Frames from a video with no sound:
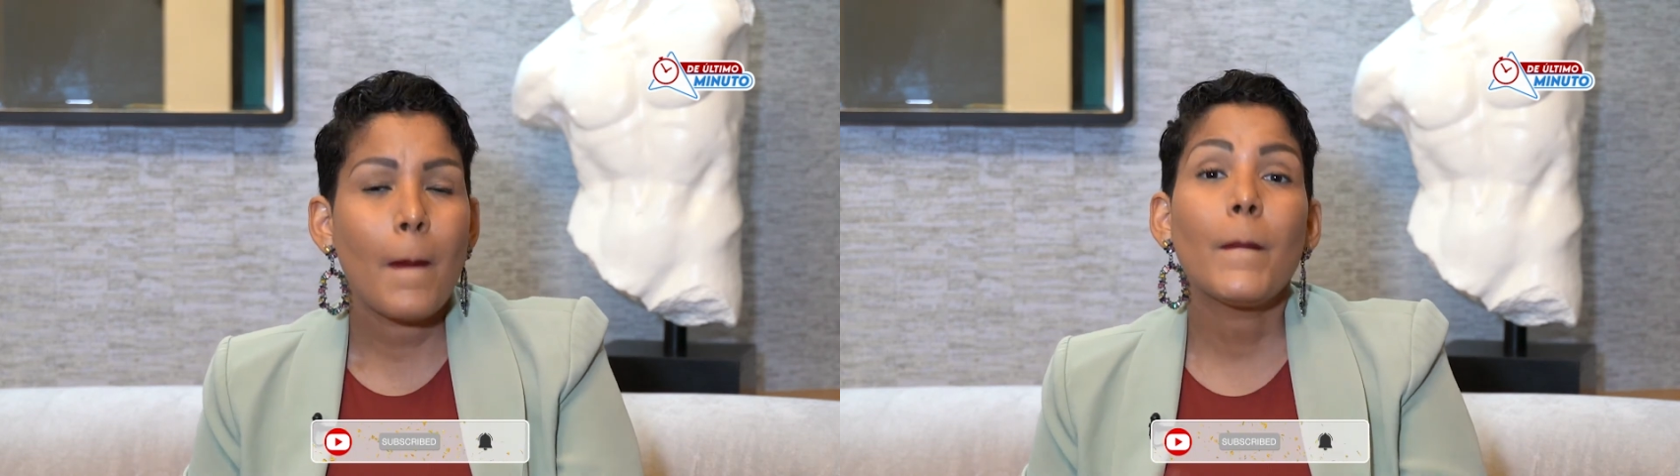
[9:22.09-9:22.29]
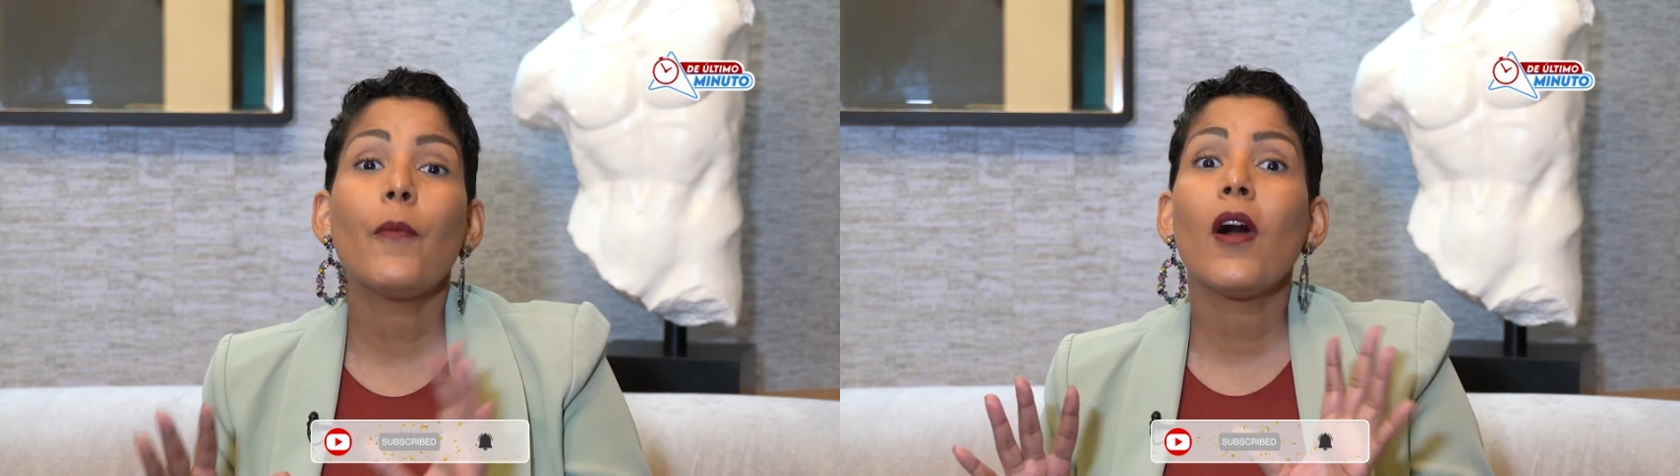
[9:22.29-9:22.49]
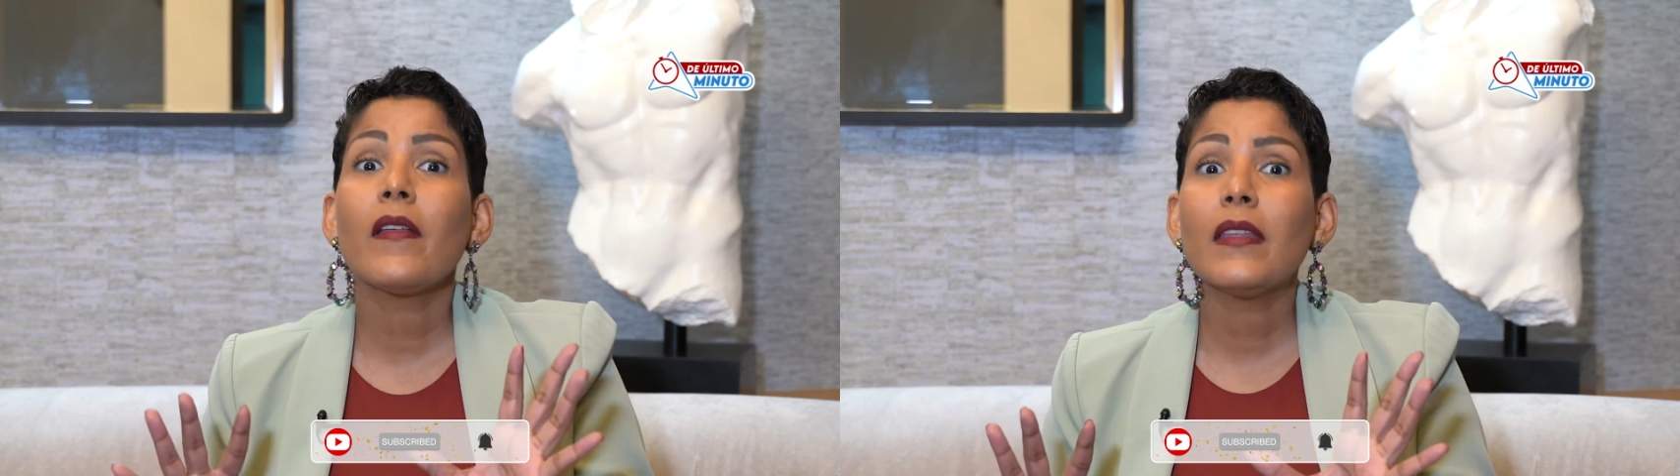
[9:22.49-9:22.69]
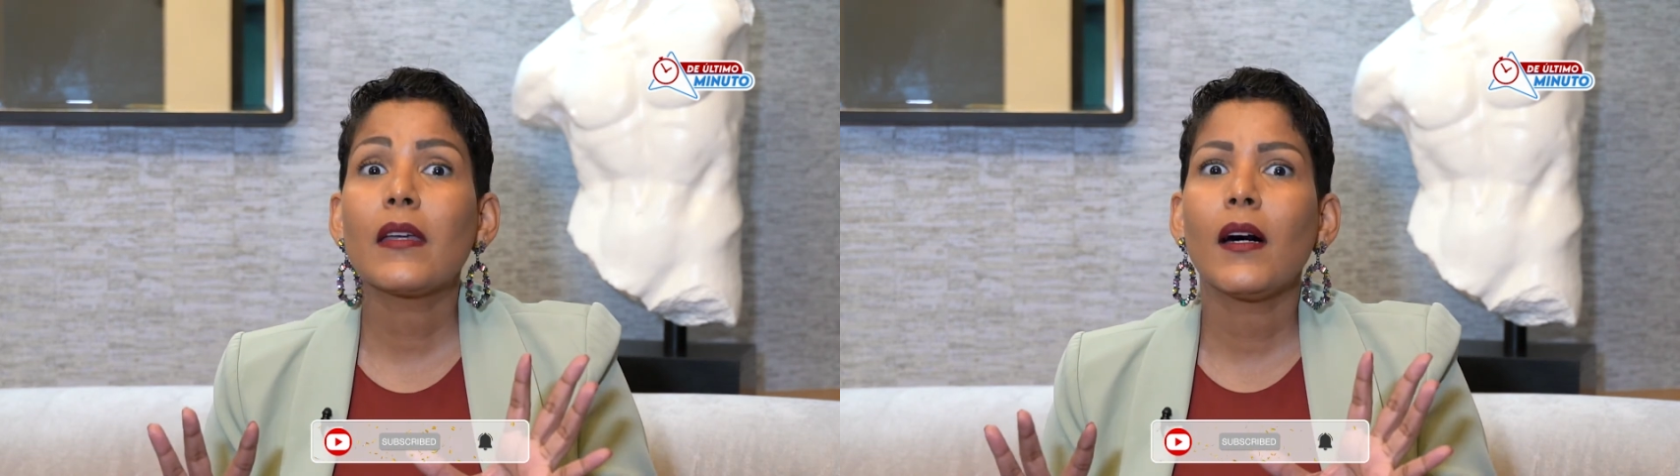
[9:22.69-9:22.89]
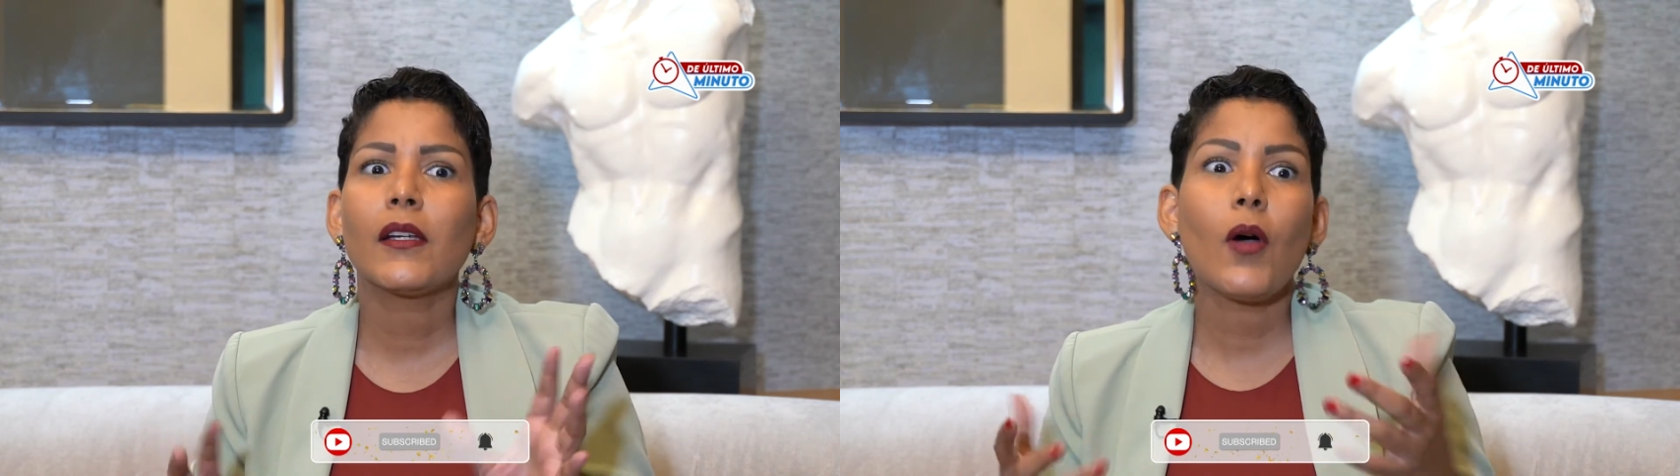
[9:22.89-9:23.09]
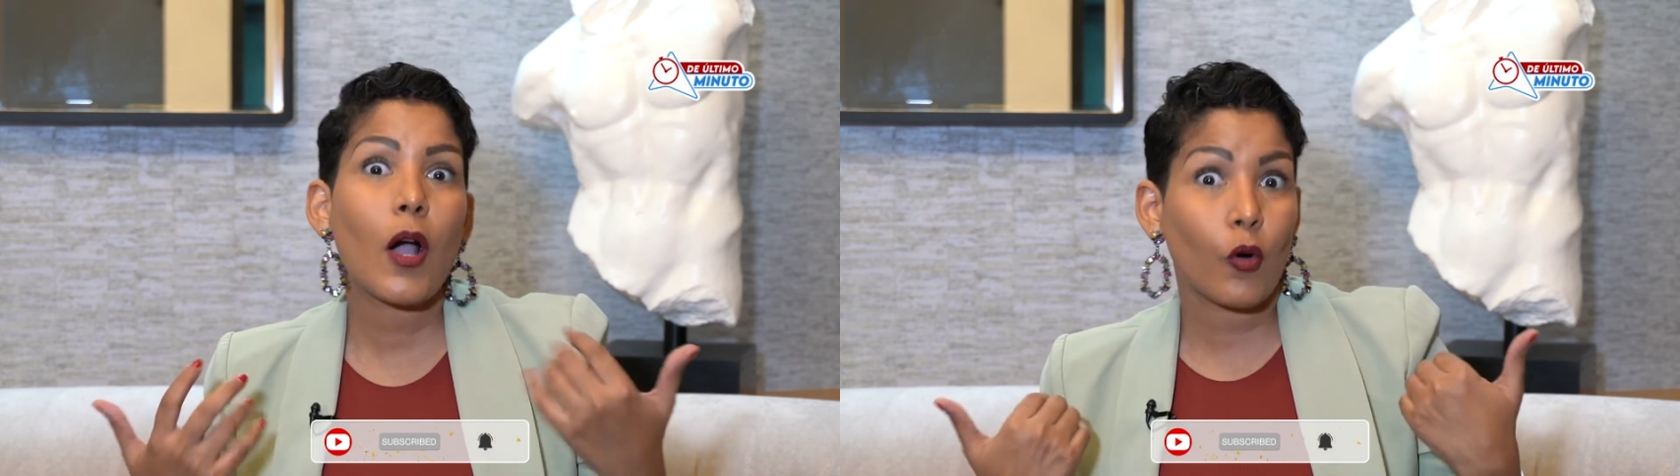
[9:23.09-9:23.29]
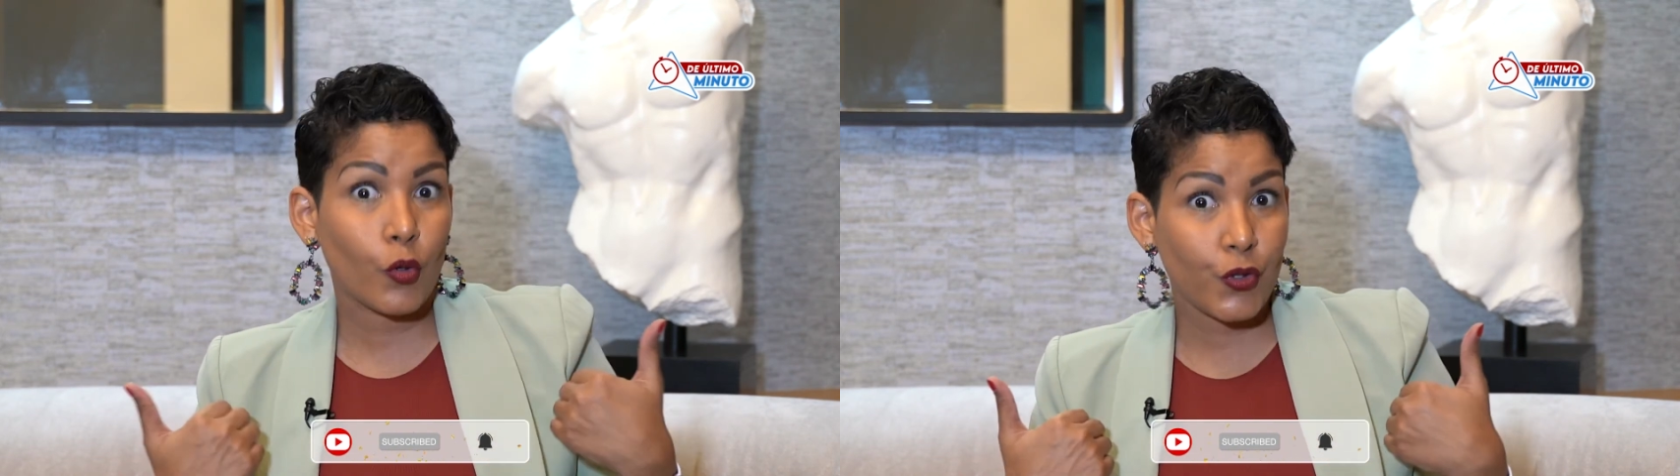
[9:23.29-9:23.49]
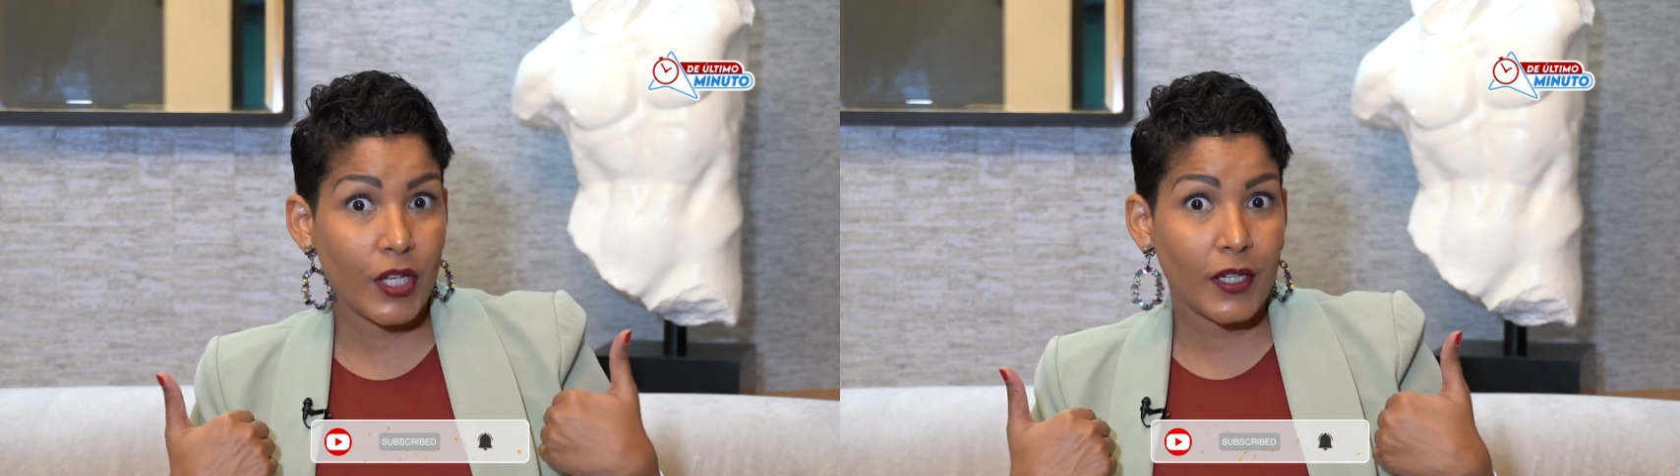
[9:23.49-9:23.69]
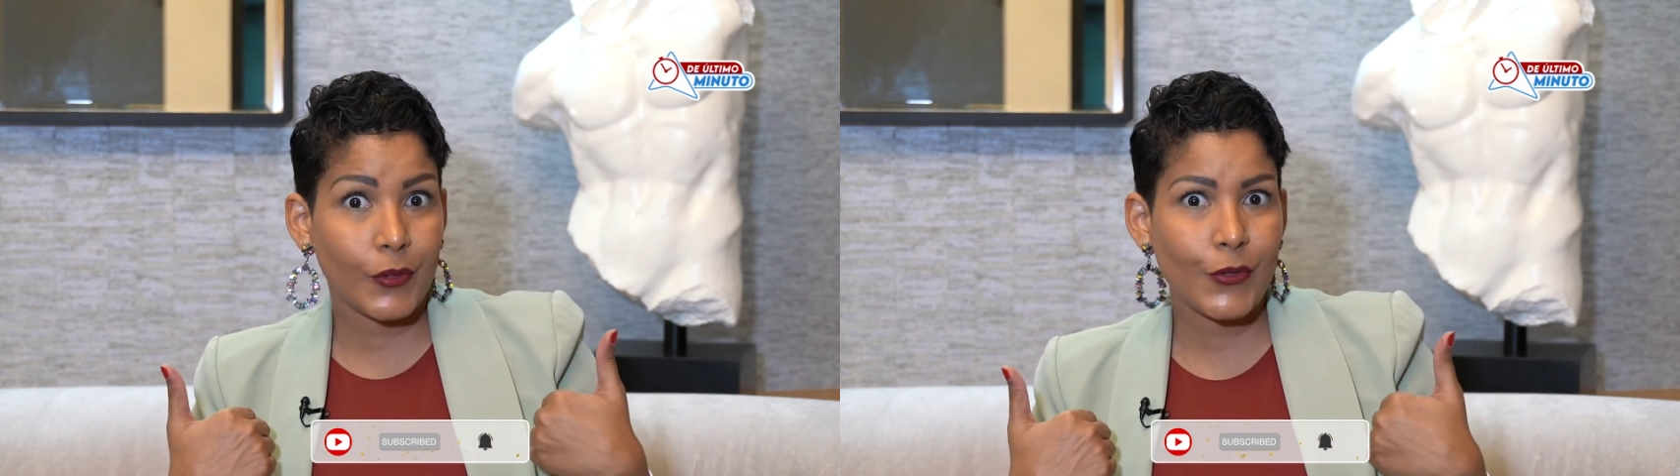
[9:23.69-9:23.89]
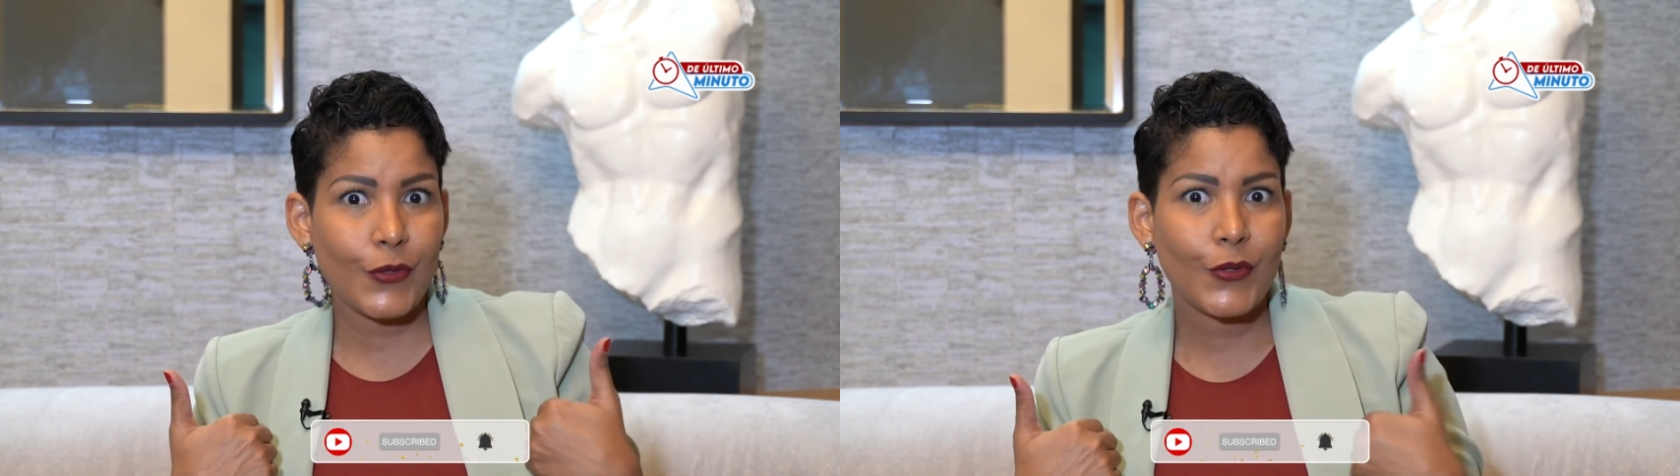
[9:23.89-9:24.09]
Vamos a dedicarnos a
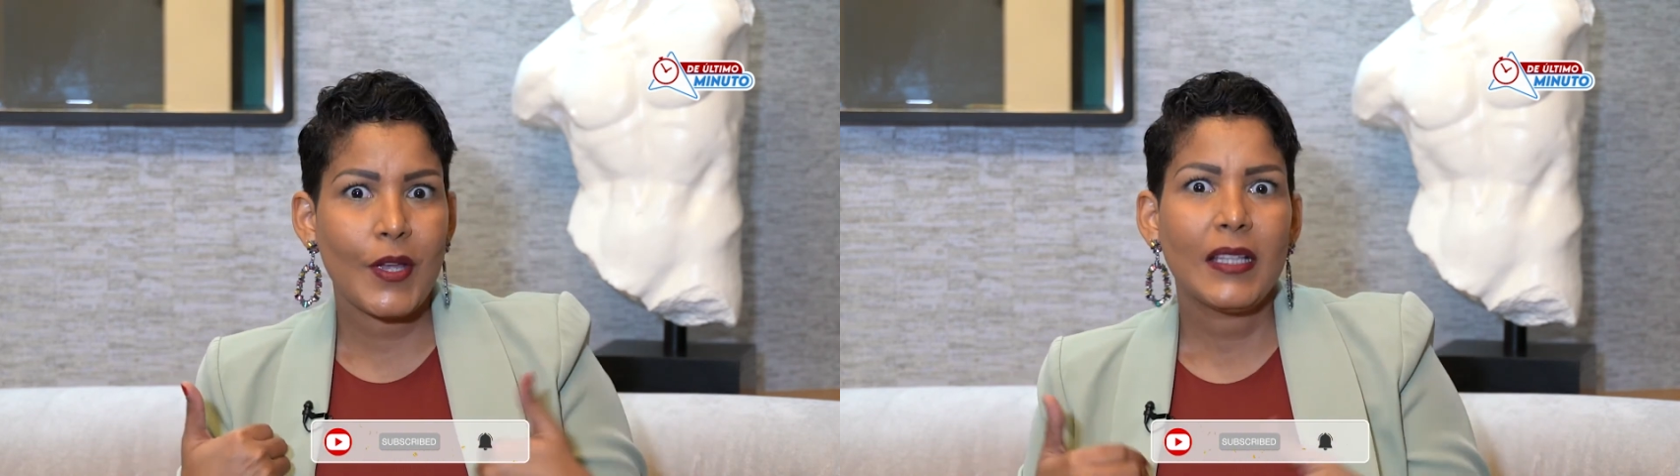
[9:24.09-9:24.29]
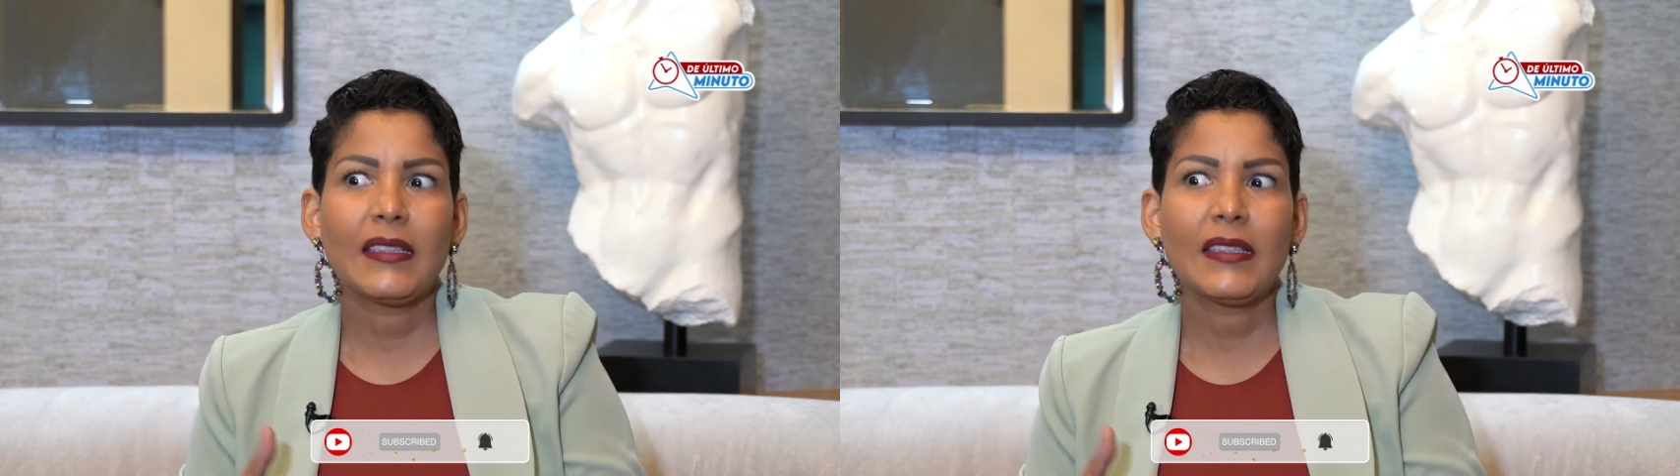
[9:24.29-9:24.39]
conocernos